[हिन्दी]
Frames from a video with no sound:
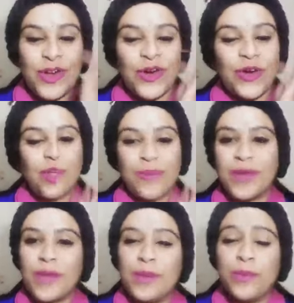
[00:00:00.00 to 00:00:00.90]
और
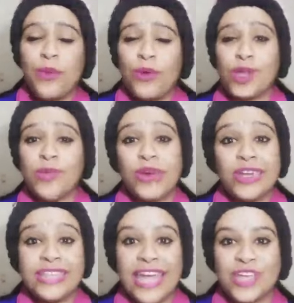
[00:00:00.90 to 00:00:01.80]
आपका भी बहुत
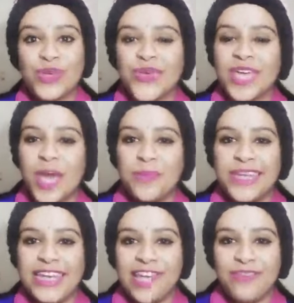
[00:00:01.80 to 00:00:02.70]
बहुत थैंक यू कि आप
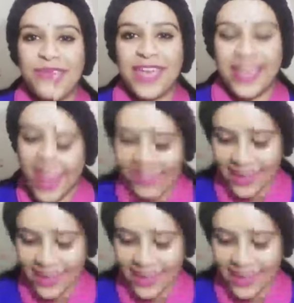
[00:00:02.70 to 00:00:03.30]
मेरी लाइव में आए